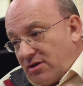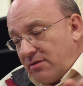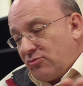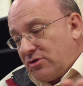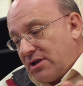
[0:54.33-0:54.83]

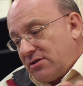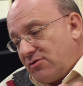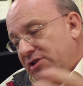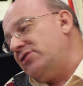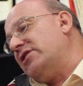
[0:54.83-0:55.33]
en muchas
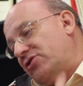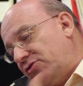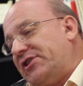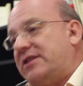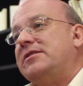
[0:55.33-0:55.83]
ocasiones, en
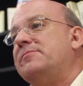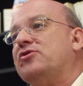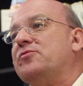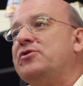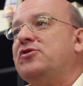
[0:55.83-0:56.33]
otras sí, por
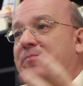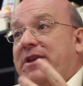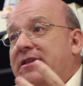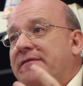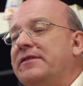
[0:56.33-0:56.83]
supuesto,
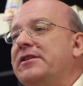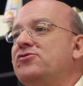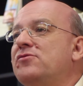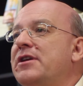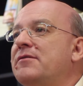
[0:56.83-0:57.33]
para defender
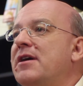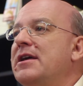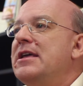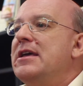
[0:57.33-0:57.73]
su lengua,